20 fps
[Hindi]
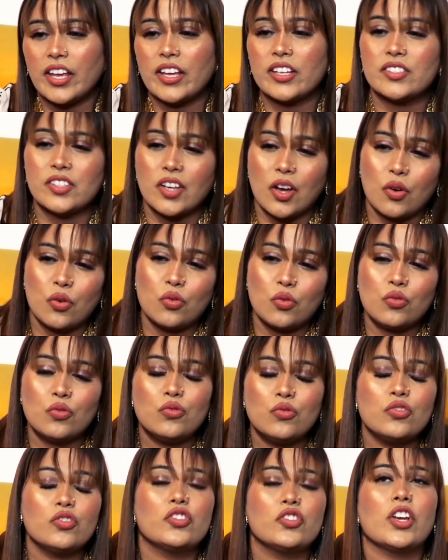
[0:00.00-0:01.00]
हैं जाऊँ
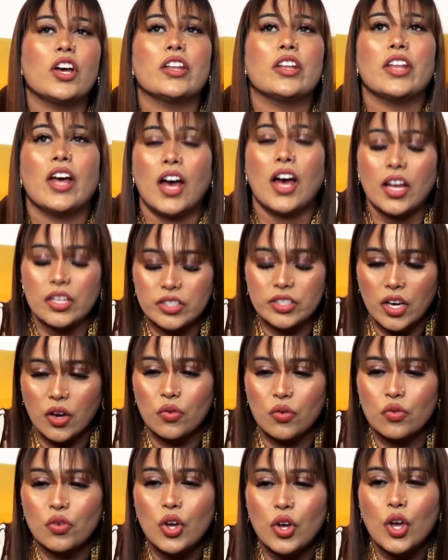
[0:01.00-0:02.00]
जा ना
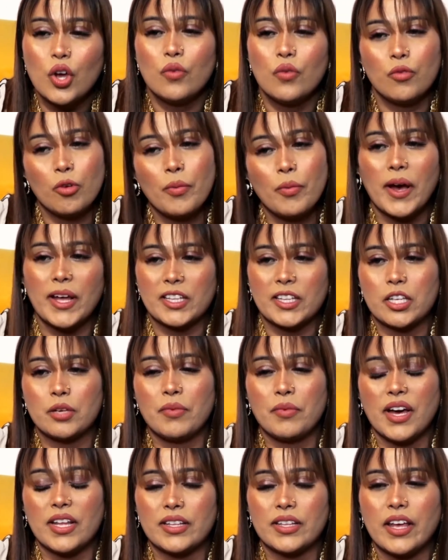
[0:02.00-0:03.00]
जाऊँ वो बात की
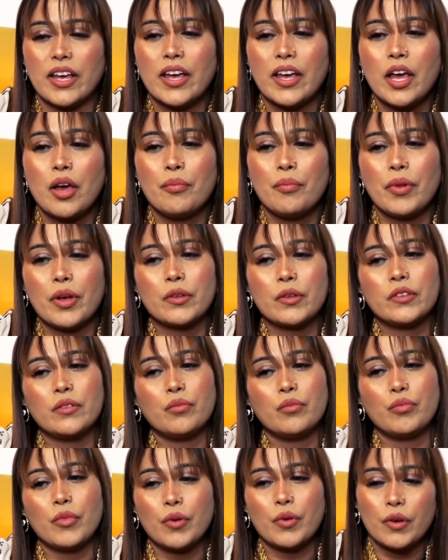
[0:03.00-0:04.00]
बात है पर
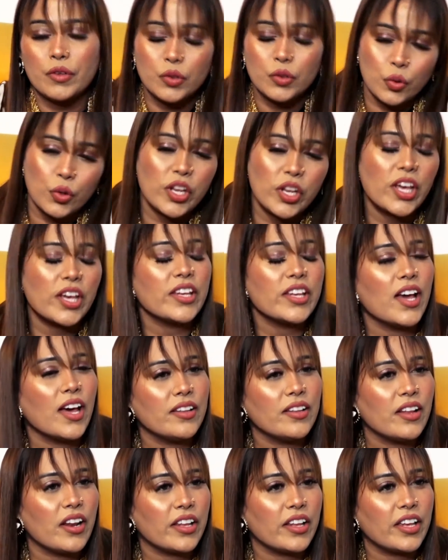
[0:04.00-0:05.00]
दुनिया
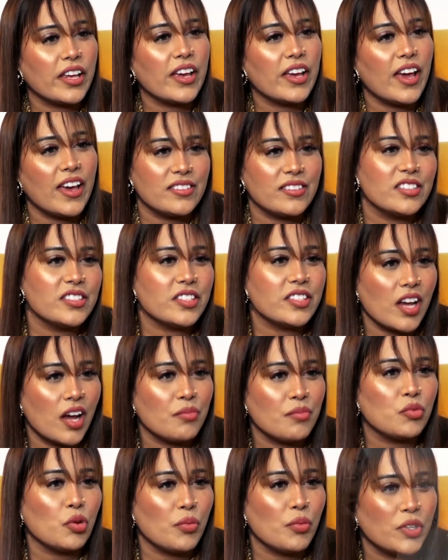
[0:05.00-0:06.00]
याद रखे ऐसी
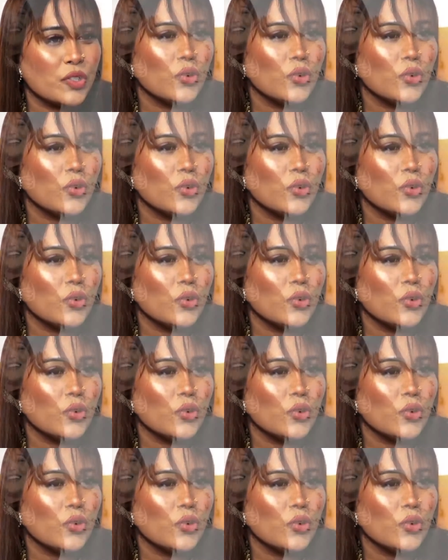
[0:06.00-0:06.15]
शाप तो मैं